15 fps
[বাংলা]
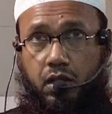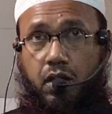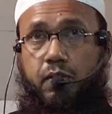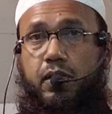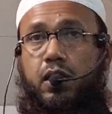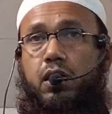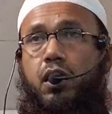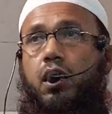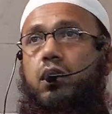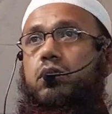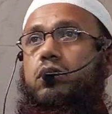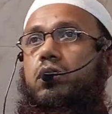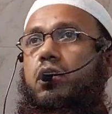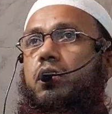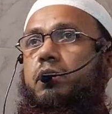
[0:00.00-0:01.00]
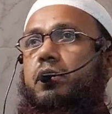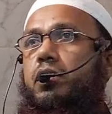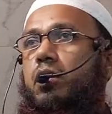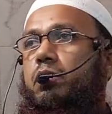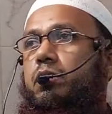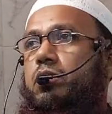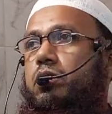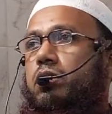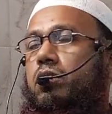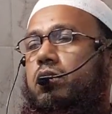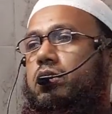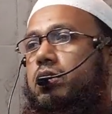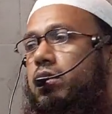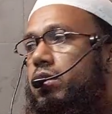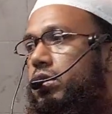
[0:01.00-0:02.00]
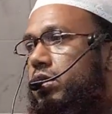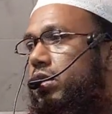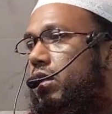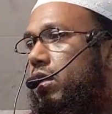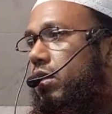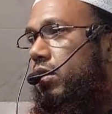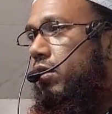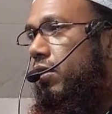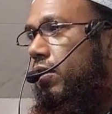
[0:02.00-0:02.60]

আমার আলোচনার বিষয়বস্তু হচ্ছে শির